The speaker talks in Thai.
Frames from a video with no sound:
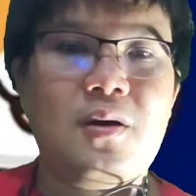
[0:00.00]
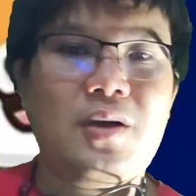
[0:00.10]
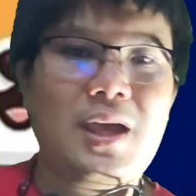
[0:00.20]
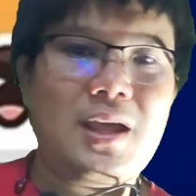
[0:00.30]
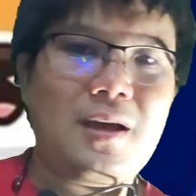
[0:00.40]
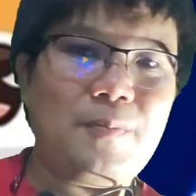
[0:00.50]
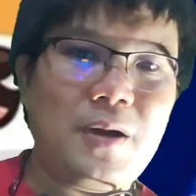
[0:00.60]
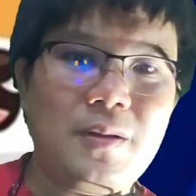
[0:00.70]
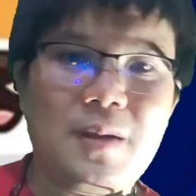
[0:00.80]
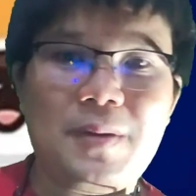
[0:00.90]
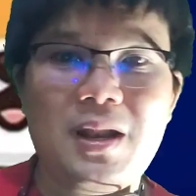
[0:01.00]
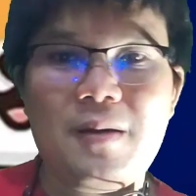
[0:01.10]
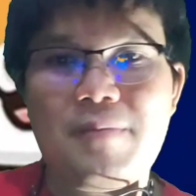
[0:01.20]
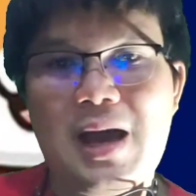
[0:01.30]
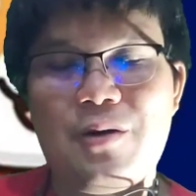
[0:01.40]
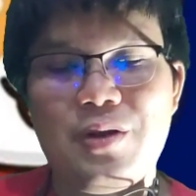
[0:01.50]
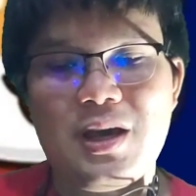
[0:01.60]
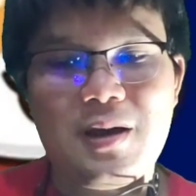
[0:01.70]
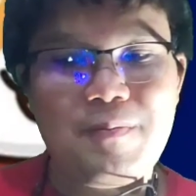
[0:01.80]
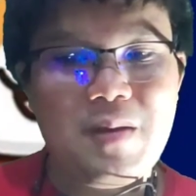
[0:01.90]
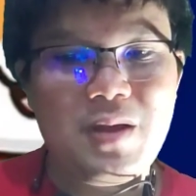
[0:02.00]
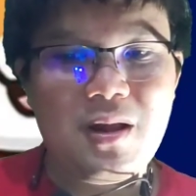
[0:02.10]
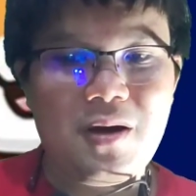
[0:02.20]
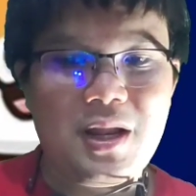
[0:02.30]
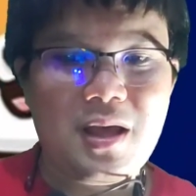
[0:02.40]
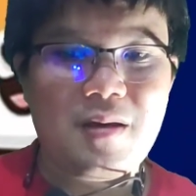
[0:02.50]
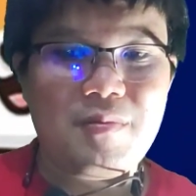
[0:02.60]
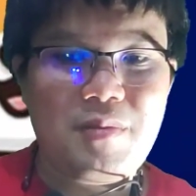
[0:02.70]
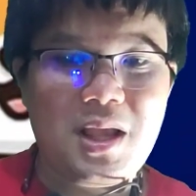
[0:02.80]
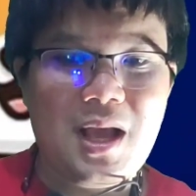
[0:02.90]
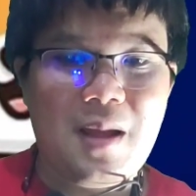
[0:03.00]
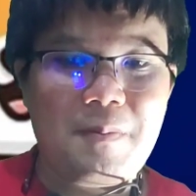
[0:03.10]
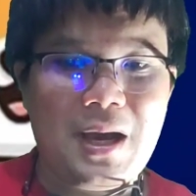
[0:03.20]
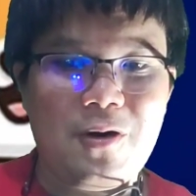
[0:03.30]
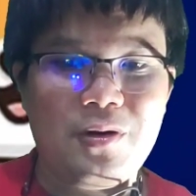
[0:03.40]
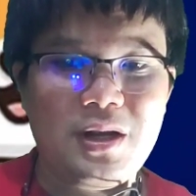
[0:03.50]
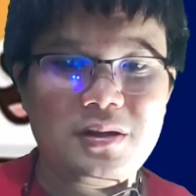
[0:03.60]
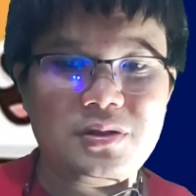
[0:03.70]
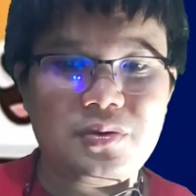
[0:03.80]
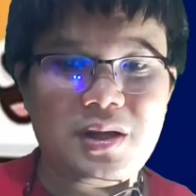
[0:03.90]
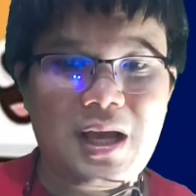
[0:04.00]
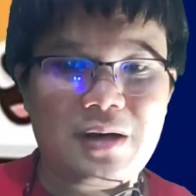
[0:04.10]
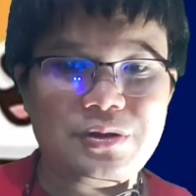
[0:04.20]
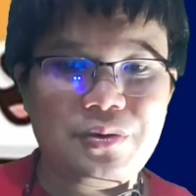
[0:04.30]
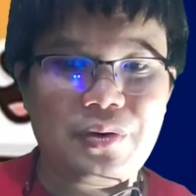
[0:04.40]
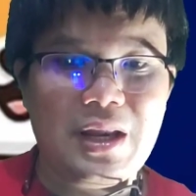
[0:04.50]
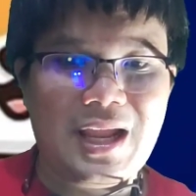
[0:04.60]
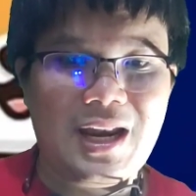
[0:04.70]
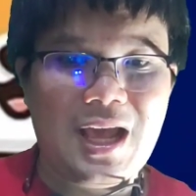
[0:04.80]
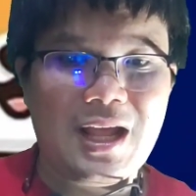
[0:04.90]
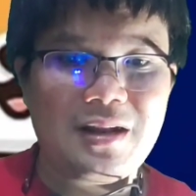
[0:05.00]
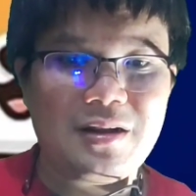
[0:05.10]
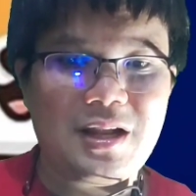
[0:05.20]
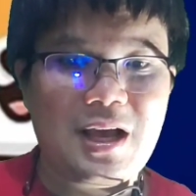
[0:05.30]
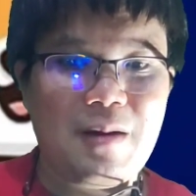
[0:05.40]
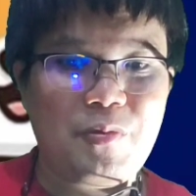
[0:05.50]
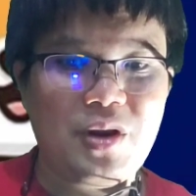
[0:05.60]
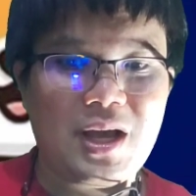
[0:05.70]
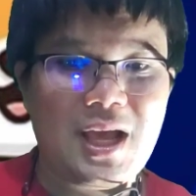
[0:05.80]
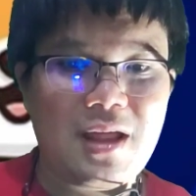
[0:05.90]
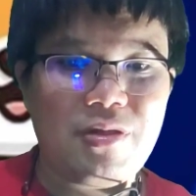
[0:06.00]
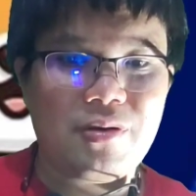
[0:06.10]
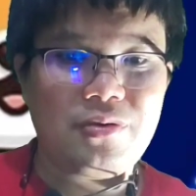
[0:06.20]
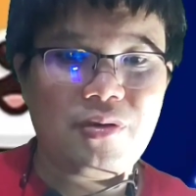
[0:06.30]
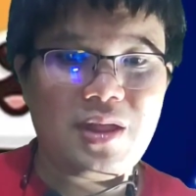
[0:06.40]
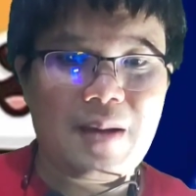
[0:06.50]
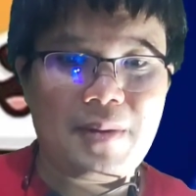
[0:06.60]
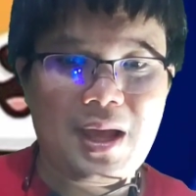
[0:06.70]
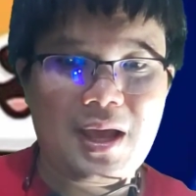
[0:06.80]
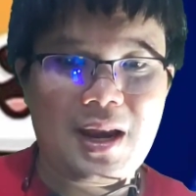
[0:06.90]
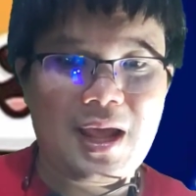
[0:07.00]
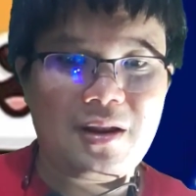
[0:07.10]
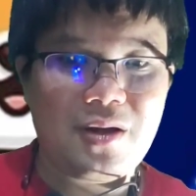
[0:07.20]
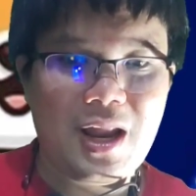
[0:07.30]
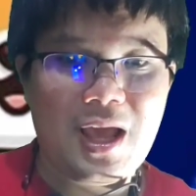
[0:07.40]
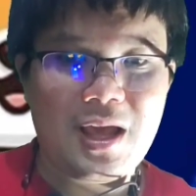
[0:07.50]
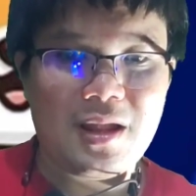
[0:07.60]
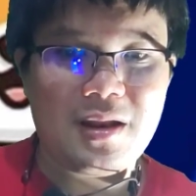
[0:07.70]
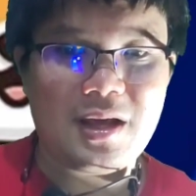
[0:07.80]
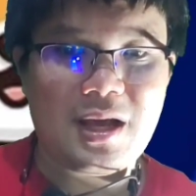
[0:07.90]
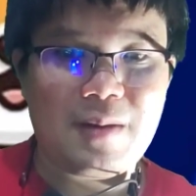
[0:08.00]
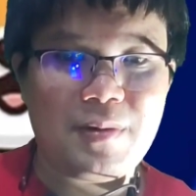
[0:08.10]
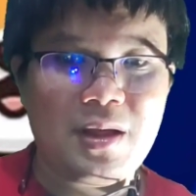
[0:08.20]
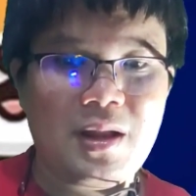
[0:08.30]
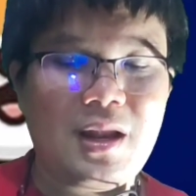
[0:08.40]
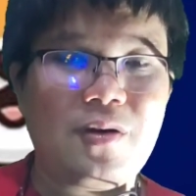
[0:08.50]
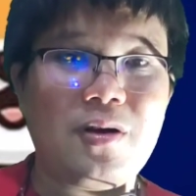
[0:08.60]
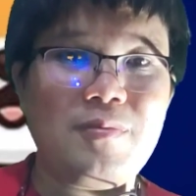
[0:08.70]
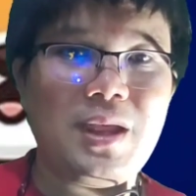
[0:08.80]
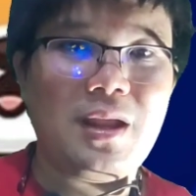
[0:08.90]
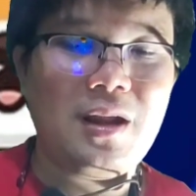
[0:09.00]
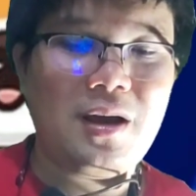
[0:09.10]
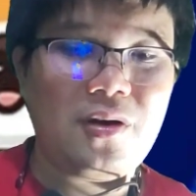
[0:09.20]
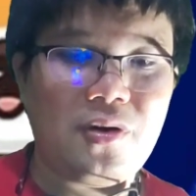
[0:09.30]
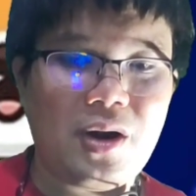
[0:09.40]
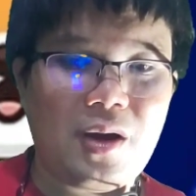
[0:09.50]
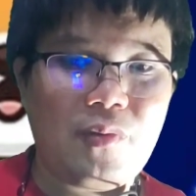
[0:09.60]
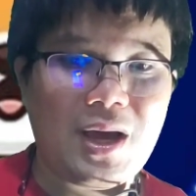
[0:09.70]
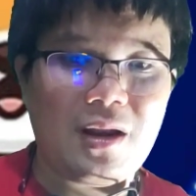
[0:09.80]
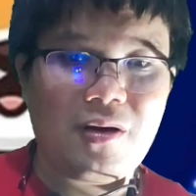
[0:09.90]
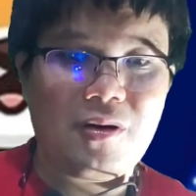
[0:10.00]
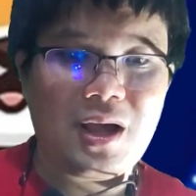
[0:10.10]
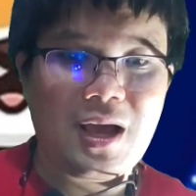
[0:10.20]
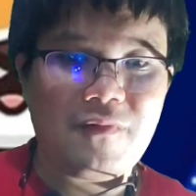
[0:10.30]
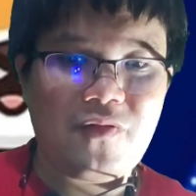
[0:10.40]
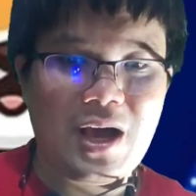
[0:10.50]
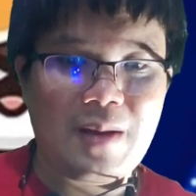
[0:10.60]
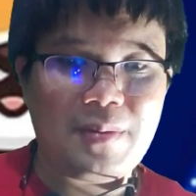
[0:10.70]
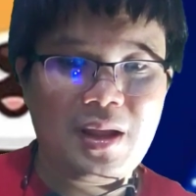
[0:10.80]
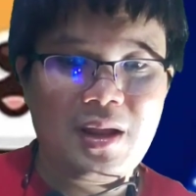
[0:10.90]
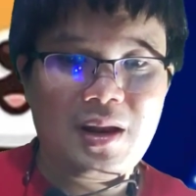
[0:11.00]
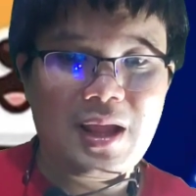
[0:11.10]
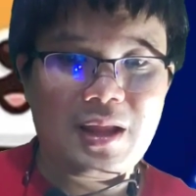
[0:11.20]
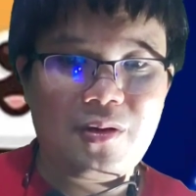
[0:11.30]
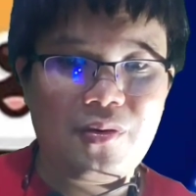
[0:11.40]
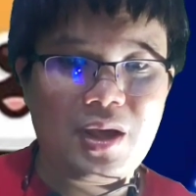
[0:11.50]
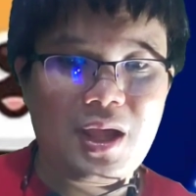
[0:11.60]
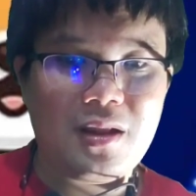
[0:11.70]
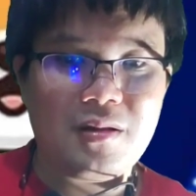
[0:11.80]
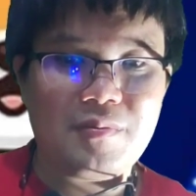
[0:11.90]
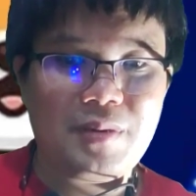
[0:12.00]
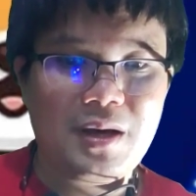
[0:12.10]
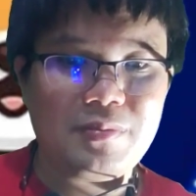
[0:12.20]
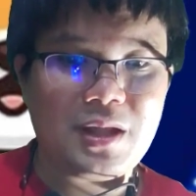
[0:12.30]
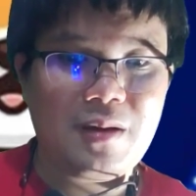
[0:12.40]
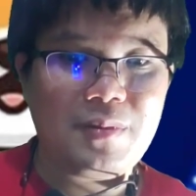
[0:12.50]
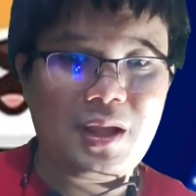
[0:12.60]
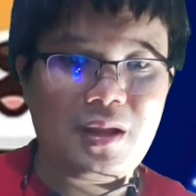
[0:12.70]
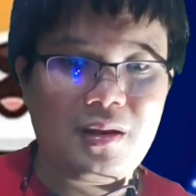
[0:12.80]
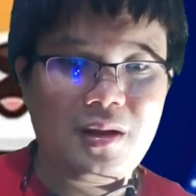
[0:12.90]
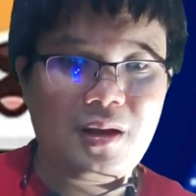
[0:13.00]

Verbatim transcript: โอเคครับก็จะเป็นเรื่องเผานะครับ Baby d o อเนี่ยมีการเผา 1.90 ล้านล้านนะครับมูลค่า 2.35 ล้านดอลลาร์นะครับแล้วก็มีเรื่องของรางวัลของการฟาร์ม และโทเค็นเพิ่มเติมอีก